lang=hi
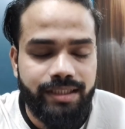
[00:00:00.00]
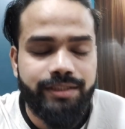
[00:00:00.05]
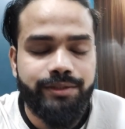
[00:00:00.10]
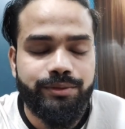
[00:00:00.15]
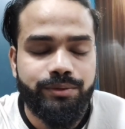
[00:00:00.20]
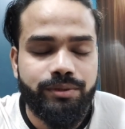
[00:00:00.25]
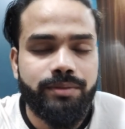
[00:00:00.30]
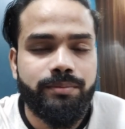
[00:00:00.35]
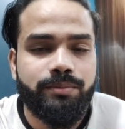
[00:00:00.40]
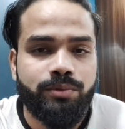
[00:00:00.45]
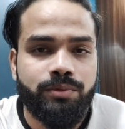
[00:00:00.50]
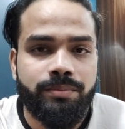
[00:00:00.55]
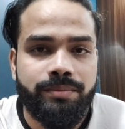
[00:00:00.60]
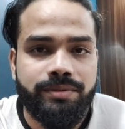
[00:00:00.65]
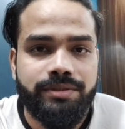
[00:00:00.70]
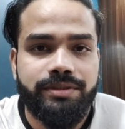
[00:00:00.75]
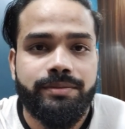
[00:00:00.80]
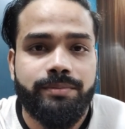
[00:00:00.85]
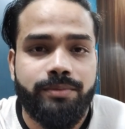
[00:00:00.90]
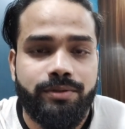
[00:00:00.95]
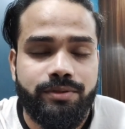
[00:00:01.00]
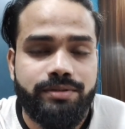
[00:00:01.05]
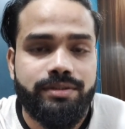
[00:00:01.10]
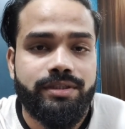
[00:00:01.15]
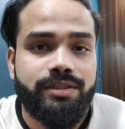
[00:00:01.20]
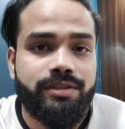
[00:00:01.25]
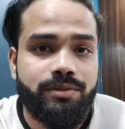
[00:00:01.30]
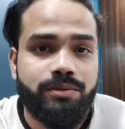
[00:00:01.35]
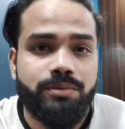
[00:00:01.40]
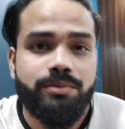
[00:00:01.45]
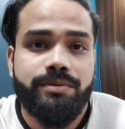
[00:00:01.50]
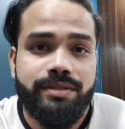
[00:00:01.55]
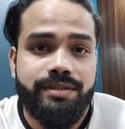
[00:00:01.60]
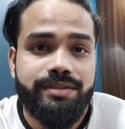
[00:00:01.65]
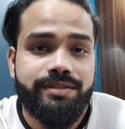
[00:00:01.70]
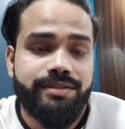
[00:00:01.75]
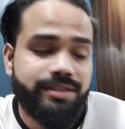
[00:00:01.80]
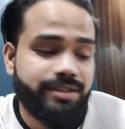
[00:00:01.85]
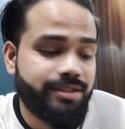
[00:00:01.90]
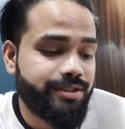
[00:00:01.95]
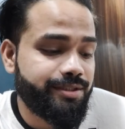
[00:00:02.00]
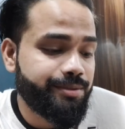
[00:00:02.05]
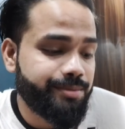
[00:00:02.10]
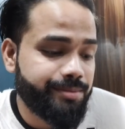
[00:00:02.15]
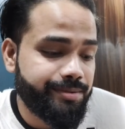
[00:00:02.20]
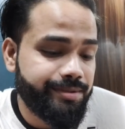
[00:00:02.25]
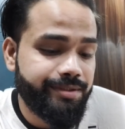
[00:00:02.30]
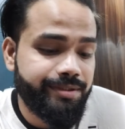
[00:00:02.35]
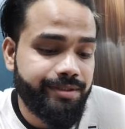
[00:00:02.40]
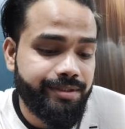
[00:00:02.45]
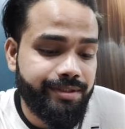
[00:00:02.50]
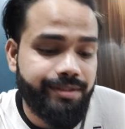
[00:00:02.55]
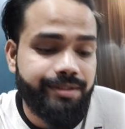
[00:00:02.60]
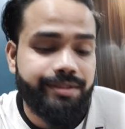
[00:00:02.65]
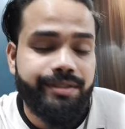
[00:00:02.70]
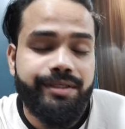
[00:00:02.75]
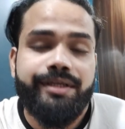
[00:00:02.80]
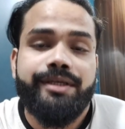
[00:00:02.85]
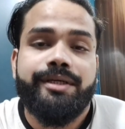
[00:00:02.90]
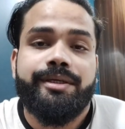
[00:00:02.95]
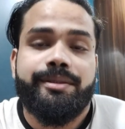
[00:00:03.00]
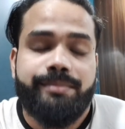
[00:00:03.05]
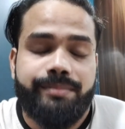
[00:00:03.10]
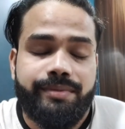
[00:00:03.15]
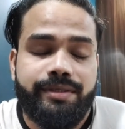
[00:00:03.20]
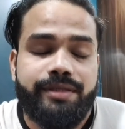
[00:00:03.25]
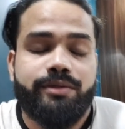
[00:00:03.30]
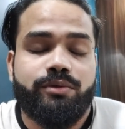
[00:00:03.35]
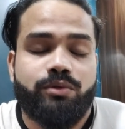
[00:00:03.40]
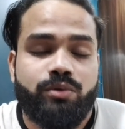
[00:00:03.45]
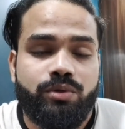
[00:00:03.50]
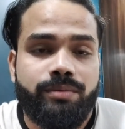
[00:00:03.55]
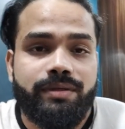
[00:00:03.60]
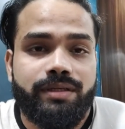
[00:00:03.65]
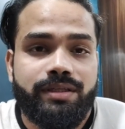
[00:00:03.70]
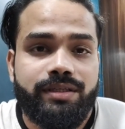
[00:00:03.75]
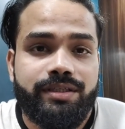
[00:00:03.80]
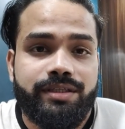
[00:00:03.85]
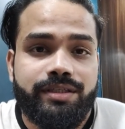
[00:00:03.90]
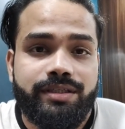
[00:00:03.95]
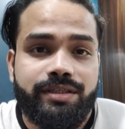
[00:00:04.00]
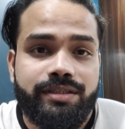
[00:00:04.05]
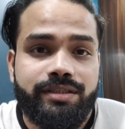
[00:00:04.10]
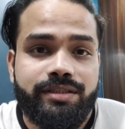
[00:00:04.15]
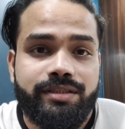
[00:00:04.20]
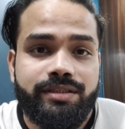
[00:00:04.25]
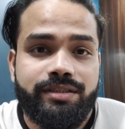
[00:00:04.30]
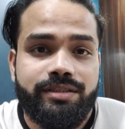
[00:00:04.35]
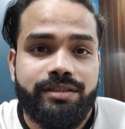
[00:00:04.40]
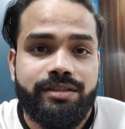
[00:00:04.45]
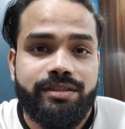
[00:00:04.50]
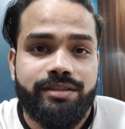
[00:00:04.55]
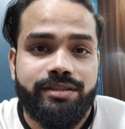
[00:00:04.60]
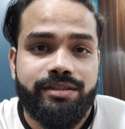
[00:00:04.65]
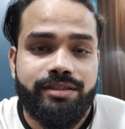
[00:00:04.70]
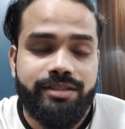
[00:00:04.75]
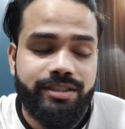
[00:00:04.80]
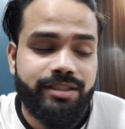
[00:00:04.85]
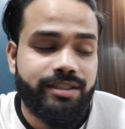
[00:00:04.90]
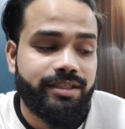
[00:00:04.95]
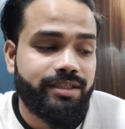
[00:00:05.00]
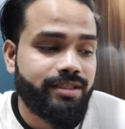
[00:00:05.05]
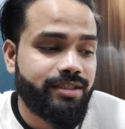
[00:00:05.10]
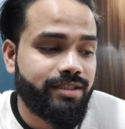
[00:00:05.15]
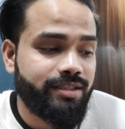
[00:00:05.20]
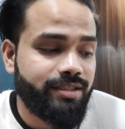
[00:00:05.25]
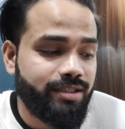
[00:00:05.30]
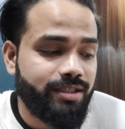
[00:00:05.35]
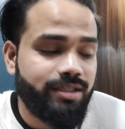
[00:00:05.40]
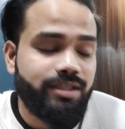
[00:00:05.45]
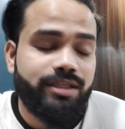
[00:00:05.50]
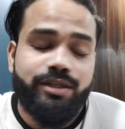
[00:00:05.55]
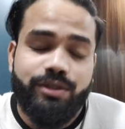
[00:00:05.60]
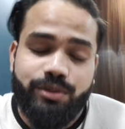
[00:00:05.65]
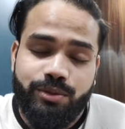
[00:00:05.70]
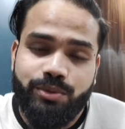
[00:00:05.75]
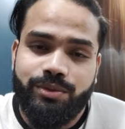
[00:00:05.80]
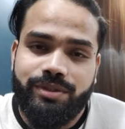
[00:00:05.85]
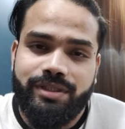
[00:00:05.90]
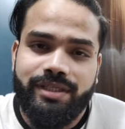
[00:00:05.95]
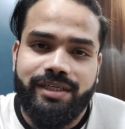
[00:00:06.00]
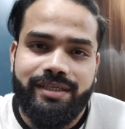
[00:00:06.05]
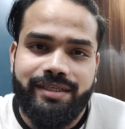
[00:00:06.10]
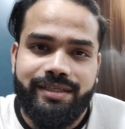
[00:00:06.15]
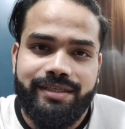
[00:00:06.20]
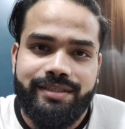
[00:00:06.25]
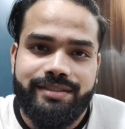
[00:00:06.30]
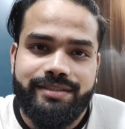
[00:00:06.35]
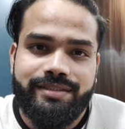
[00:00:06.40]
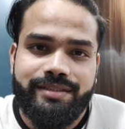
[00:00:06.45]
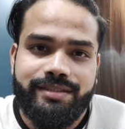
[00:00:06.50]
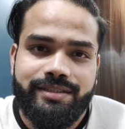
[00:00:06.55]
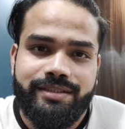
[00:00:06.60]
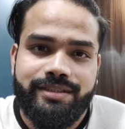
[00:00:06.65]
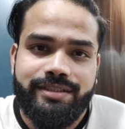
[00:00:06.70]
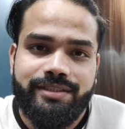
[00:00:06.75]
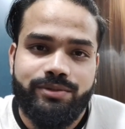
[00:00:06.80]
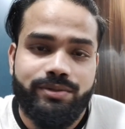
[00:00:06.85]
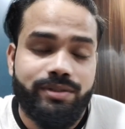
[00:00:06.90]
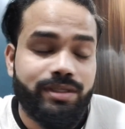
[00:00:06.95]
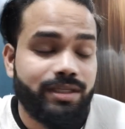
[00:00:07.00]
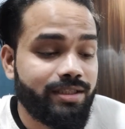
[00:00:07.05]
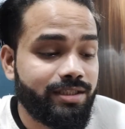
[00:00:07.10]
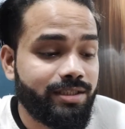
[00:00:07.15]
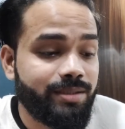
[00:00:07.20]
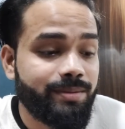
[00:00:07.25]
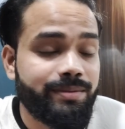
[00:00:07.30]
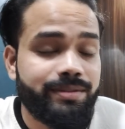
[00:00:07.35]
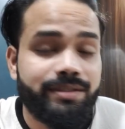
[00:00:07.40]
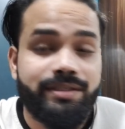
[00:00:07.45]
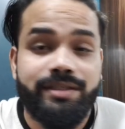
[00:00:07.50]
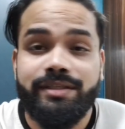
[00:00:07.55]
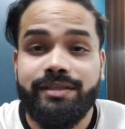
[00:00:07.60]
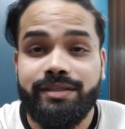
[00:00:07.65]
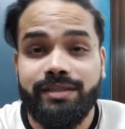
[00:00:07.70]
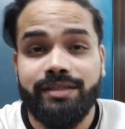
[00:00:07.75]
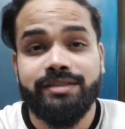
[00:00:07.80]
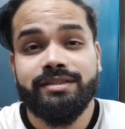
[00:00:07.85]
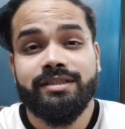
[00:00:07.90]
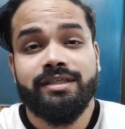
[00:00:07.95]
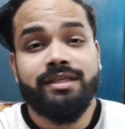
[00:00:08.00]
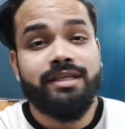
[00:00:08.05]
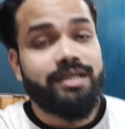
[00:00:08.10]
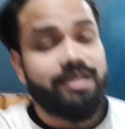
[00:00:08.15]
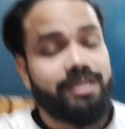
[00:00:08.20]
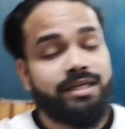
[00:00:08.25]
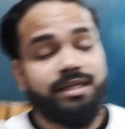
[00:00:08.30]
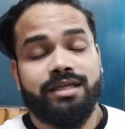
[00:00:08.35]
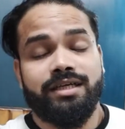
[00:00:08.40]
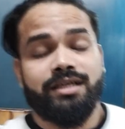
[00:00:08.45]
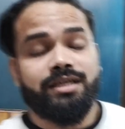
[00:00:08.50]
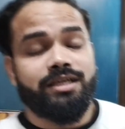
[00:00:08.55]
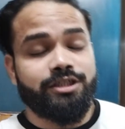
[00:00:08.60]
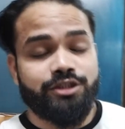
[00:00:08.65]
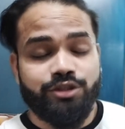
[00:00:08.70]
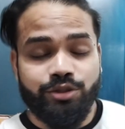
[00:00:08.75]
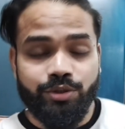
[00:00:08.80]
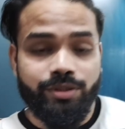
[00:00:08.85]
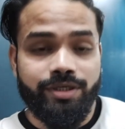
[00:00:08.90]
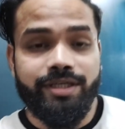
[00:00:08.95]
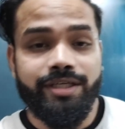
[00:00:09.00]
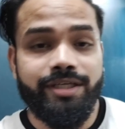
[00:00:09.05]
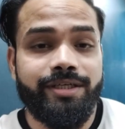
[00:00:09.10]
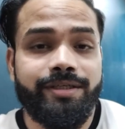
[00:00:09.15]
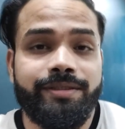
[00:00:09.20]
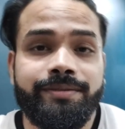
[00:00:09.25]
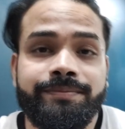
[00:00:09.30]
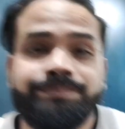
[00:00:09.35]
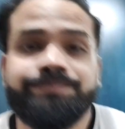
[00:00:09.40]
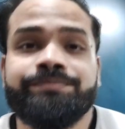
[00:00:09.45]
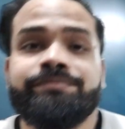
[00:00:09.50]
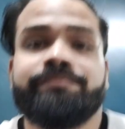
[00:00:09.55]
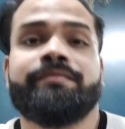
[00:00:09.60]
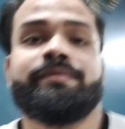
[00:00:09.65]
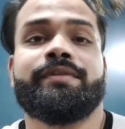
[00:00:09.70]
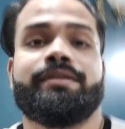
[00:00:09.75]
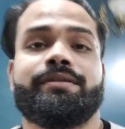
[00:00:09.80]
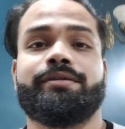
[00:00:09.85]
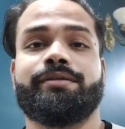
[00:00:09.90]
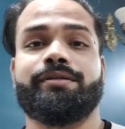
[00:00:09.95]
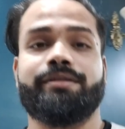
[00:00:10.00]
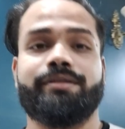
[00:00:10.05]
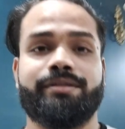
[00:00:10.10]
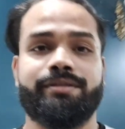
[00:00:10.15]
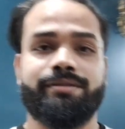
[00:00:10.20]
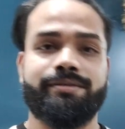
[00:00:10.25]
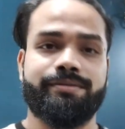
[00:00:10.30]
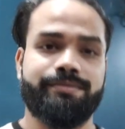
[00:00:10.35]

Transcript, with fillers: नो आप लोगों में से बहुत सारे लोगों को हंसी आ रही होगी बट कोई बात नहीं ठीक है होता है ऐसा तो रात के बज रहे दस कल है छुट्टी और